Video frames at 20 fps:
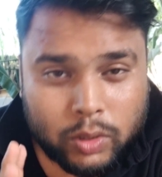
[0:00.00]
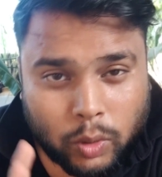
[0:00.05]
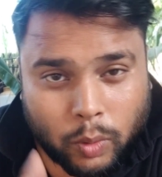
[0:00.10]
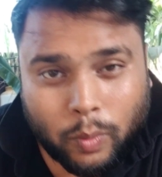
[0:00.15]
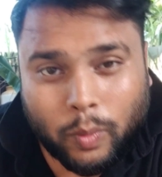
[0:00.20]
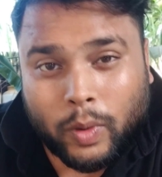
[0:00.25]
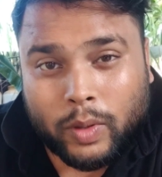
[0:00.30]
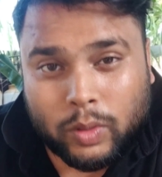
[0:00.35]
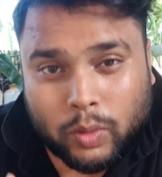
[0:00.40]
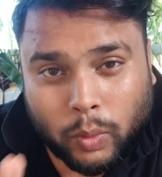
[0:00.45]
तो
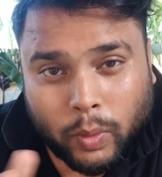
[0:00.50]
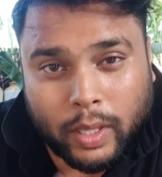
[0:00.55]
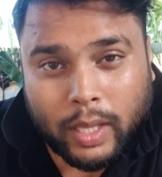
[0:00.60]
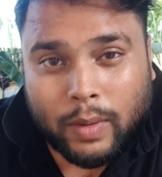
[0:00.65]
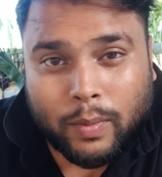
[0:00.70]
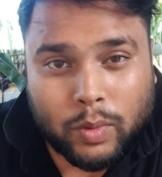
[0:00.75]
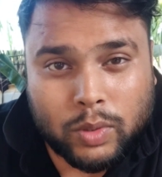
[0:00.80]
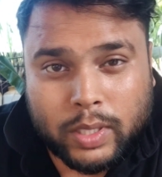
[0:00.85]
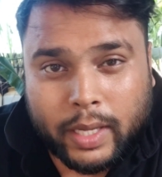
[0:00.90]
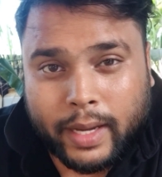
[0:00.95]
वो तो
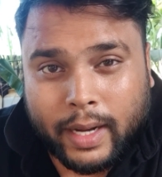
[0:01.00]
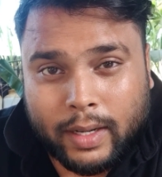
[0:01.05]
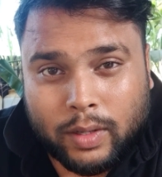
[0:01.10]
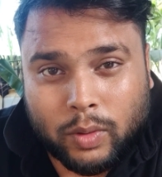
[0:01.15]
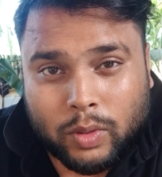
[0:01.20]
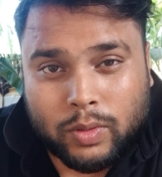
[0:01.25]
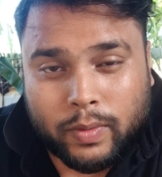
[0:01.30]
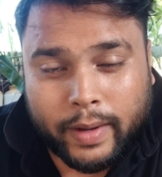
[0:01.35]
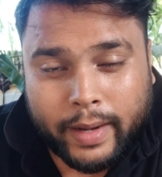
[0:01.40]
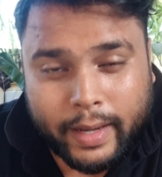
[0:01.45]
ही वो सेकेंड
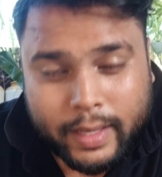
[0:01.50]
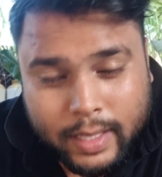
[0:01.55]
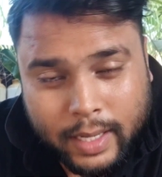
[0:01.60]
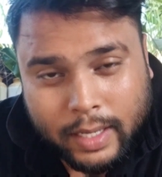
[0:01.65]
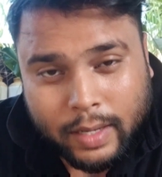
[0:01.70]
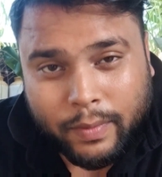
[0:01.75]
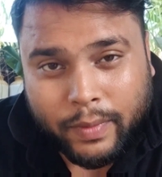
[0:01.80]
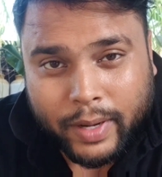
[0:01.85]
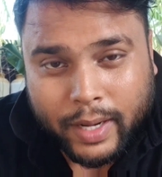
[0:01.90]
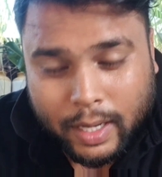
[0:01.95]
डोज वाली
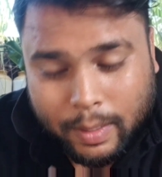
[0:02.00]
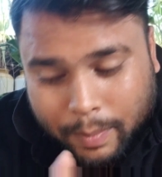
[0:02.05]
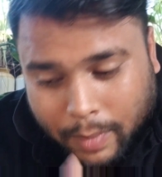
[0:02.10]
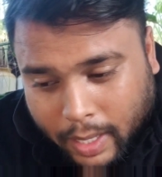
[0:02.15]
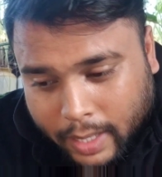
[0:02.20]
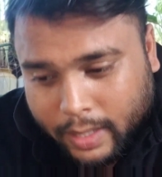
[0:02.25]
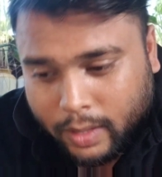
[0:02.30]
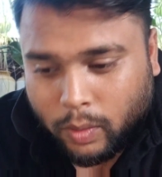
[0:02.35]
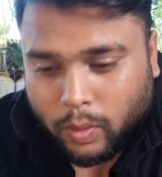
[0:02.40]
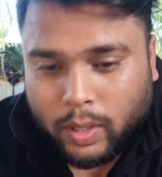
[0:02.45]
सर्टिफिकेट
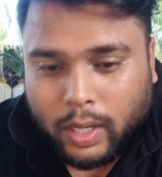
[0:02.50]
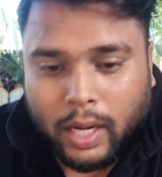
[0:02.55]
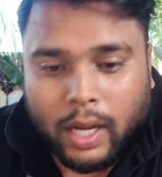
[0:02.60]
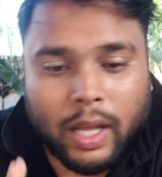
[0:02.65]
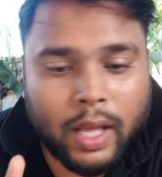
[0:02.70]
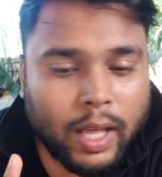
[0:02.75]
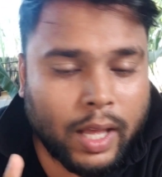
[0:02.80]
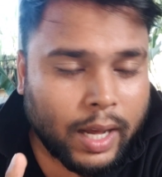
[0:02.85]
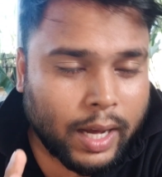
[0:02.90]
मान्य होगा